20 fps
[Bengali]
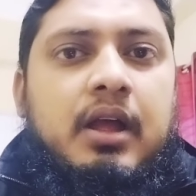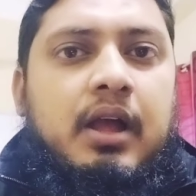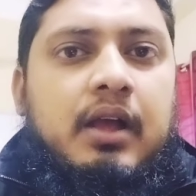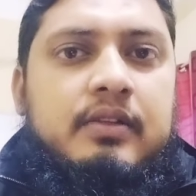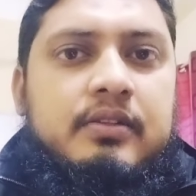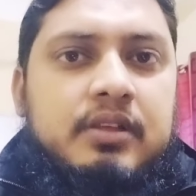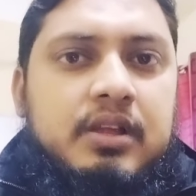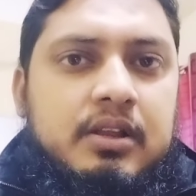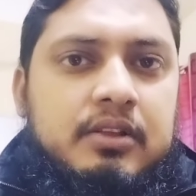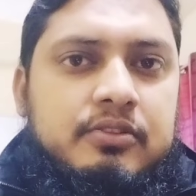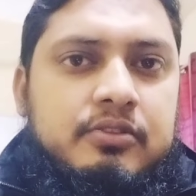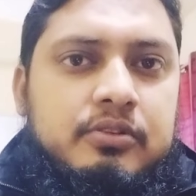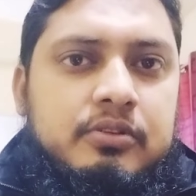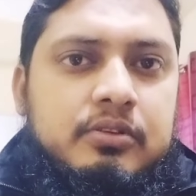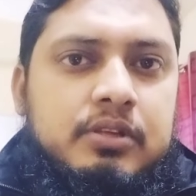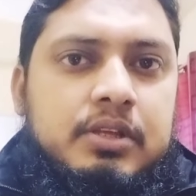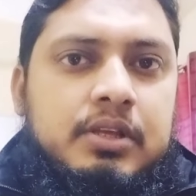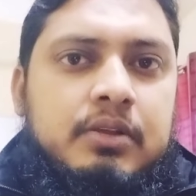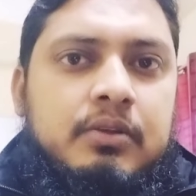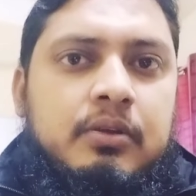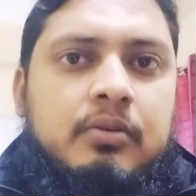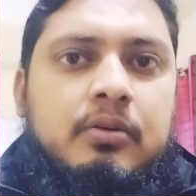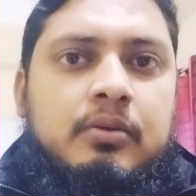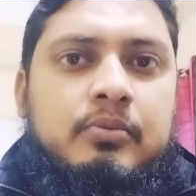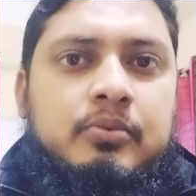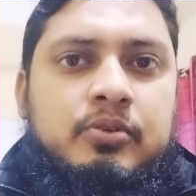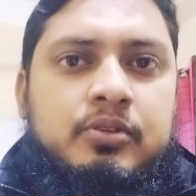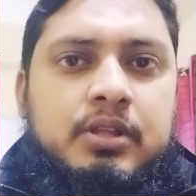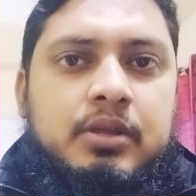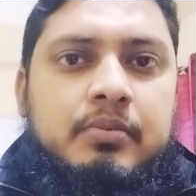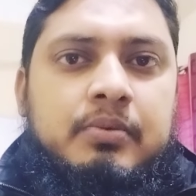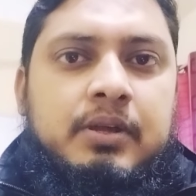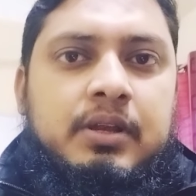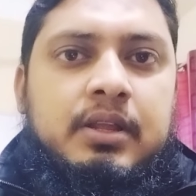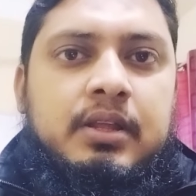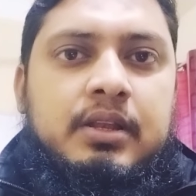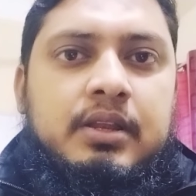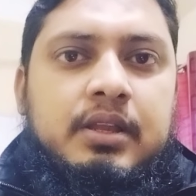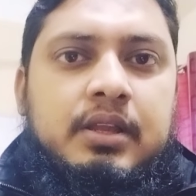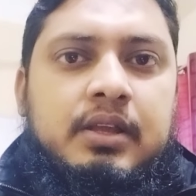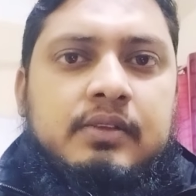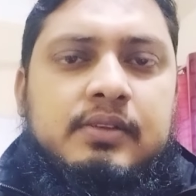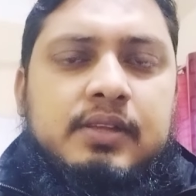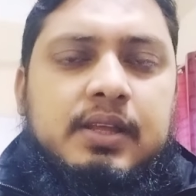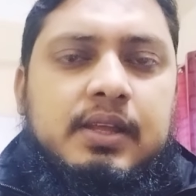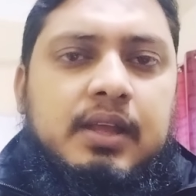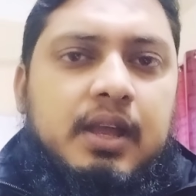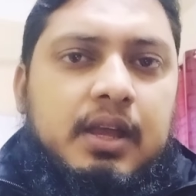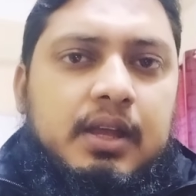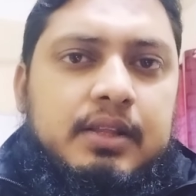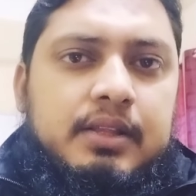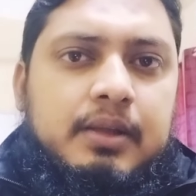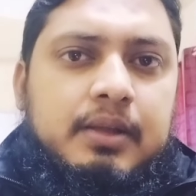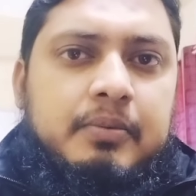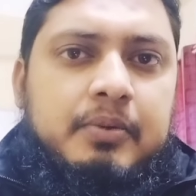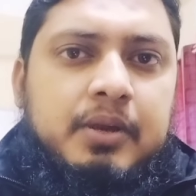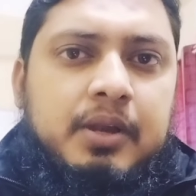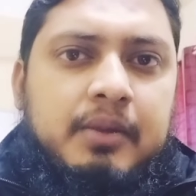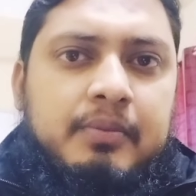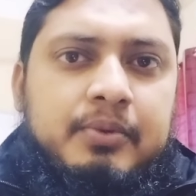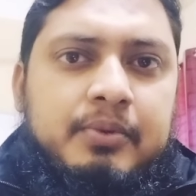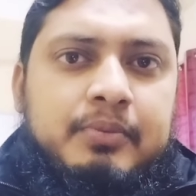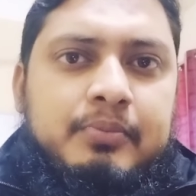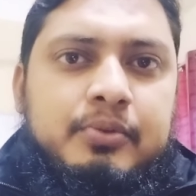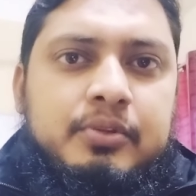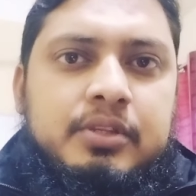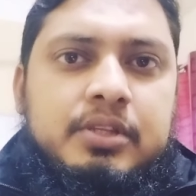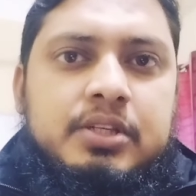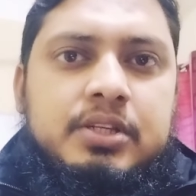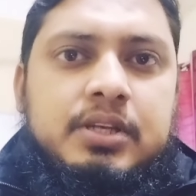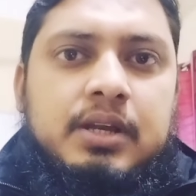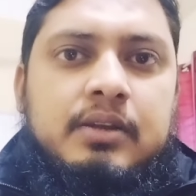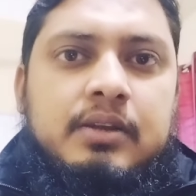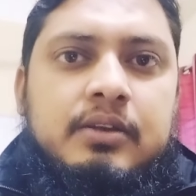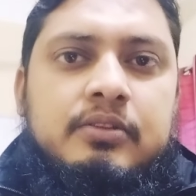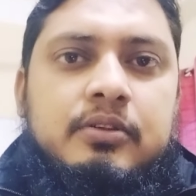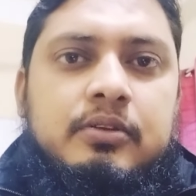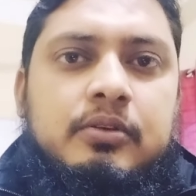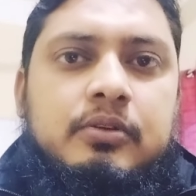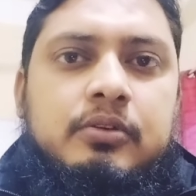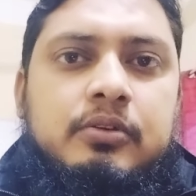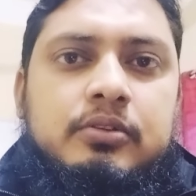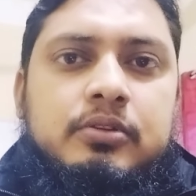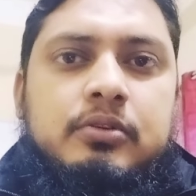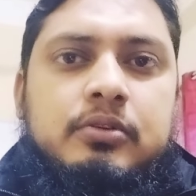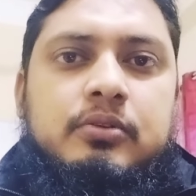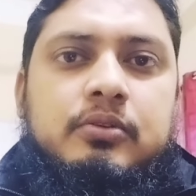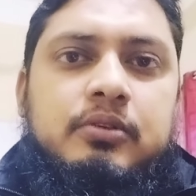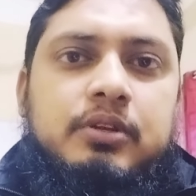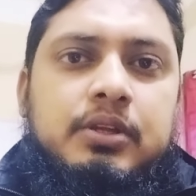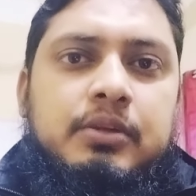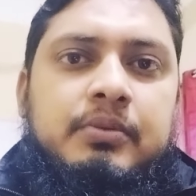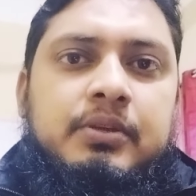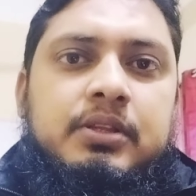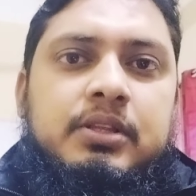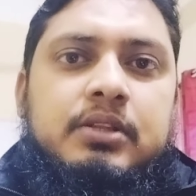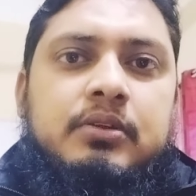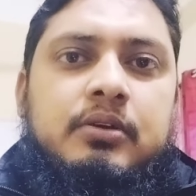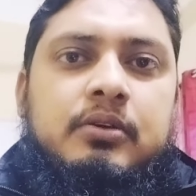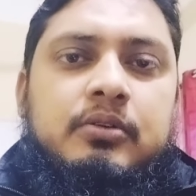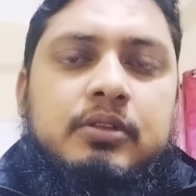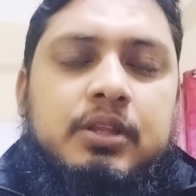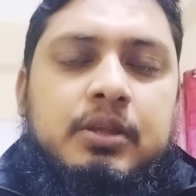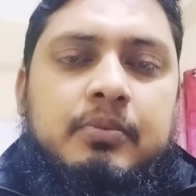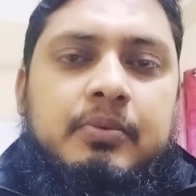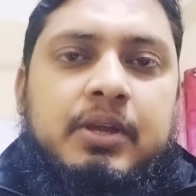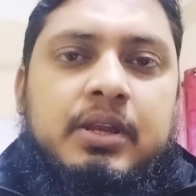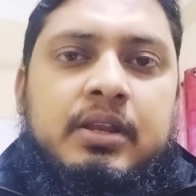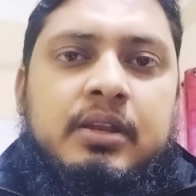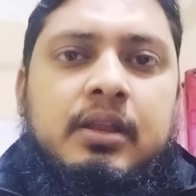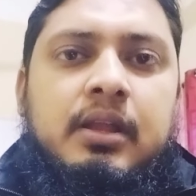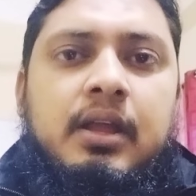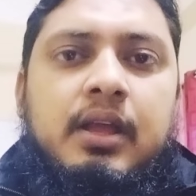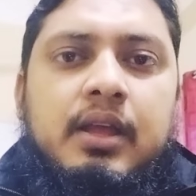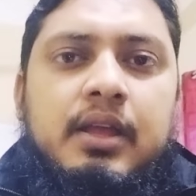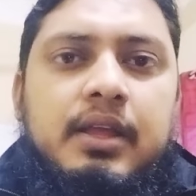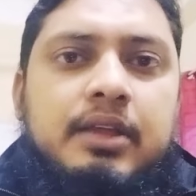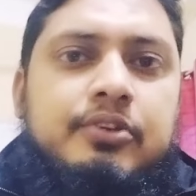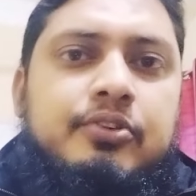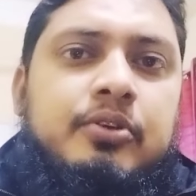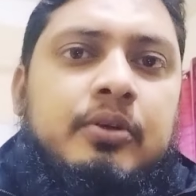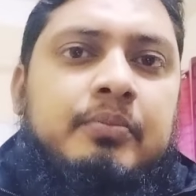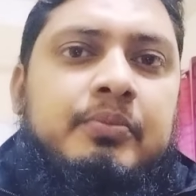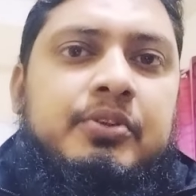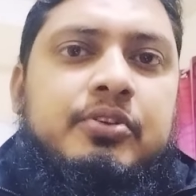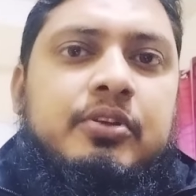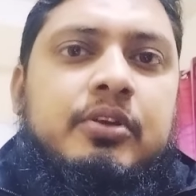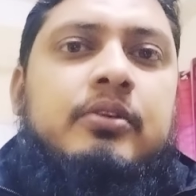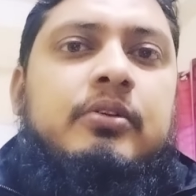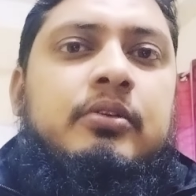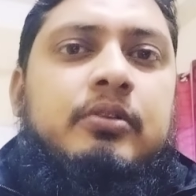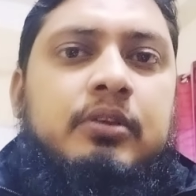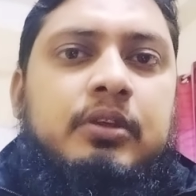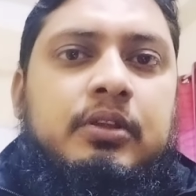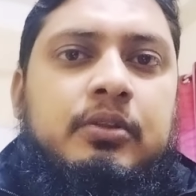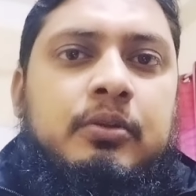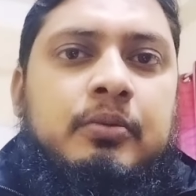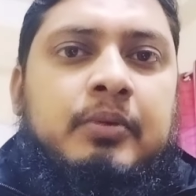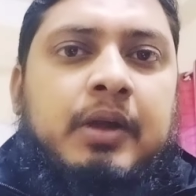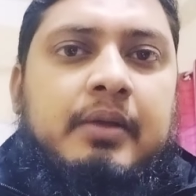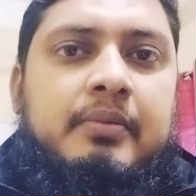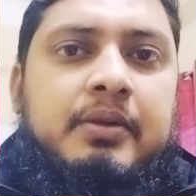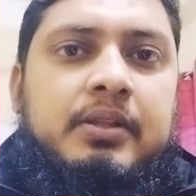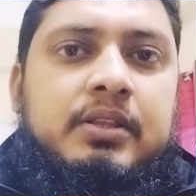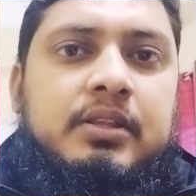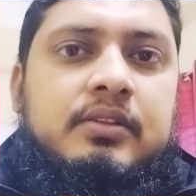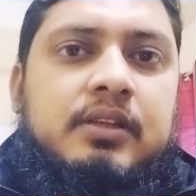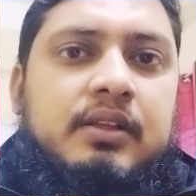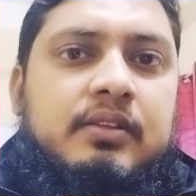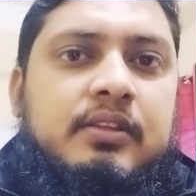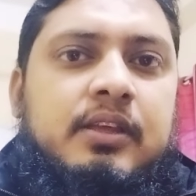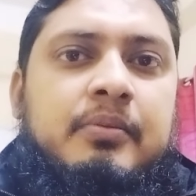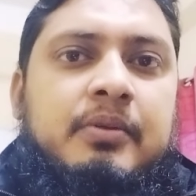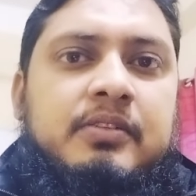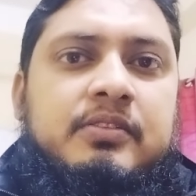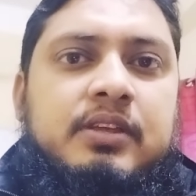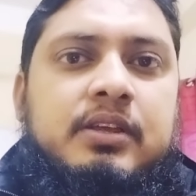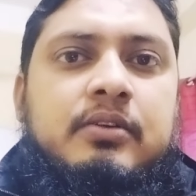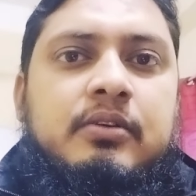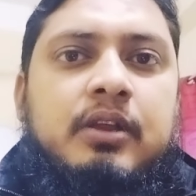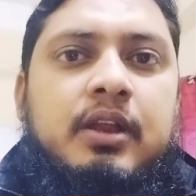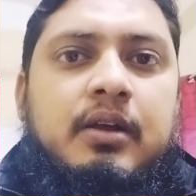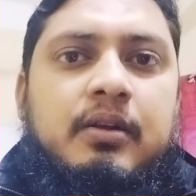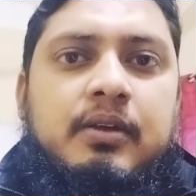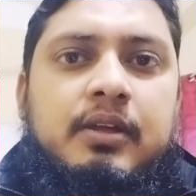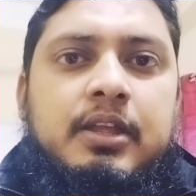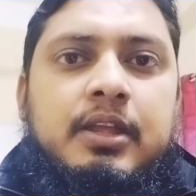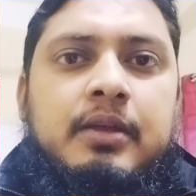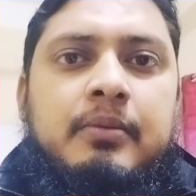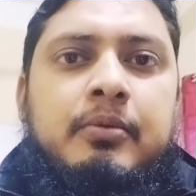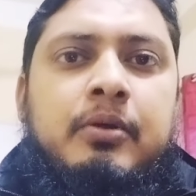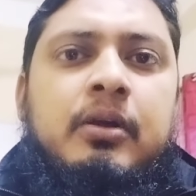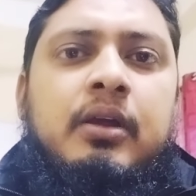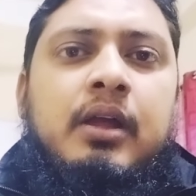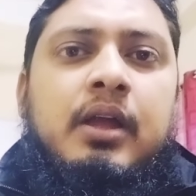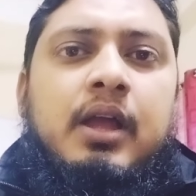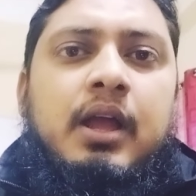আচার আচরণ কীরকম হতে পারে ঠিক আছে তারপরে আপনি প্রতিষ্ঠানের জন্য কতটুকু নিবেদিত হতে পারেন এই সব বিষয়গুলো কিন্তু ভাইভাতে যাচাই বাছাই করা হয় এবং